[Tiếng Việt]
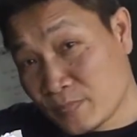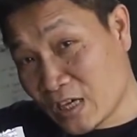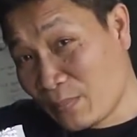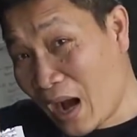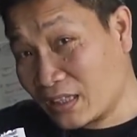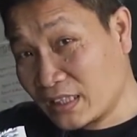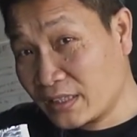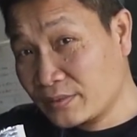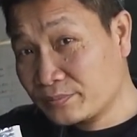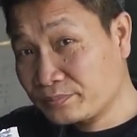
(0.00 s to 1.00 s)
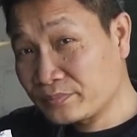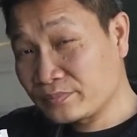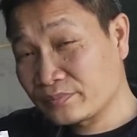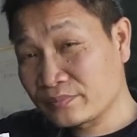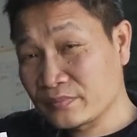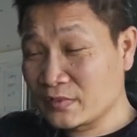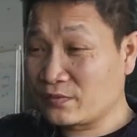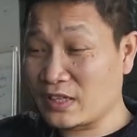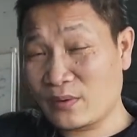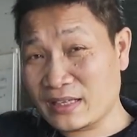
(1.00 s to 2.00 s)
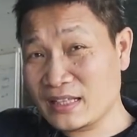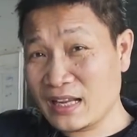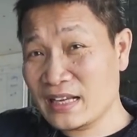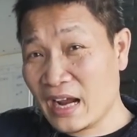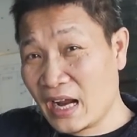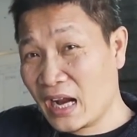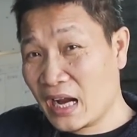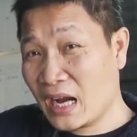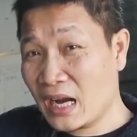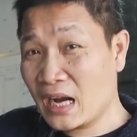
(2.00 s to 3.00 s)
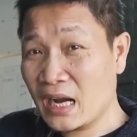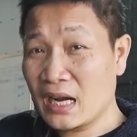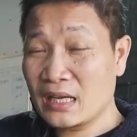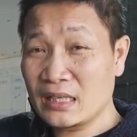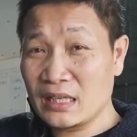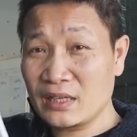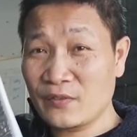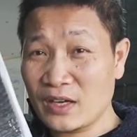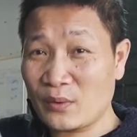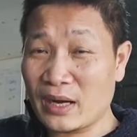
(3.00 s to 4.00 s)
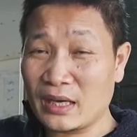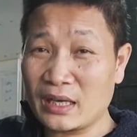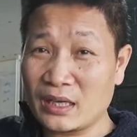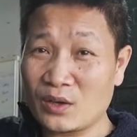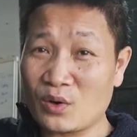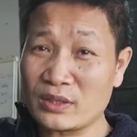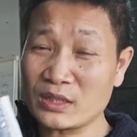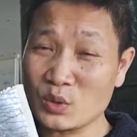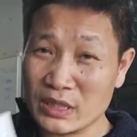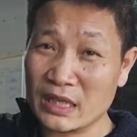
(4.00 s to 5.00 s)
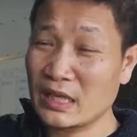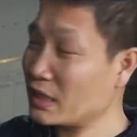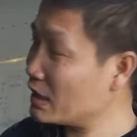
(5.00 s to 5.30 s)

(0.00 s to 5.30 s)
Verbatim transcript: trắng bạc ở trên vật liệu này rất là nhẹ thì vật liệu này nó có tác dụng gì